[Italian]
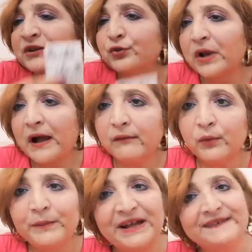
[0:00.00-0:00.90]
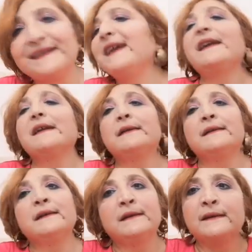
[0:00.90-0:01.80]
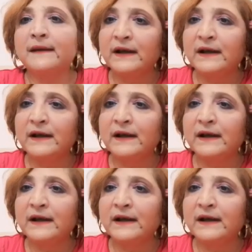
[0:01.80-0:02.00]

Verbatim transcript: adoravo ma che eh,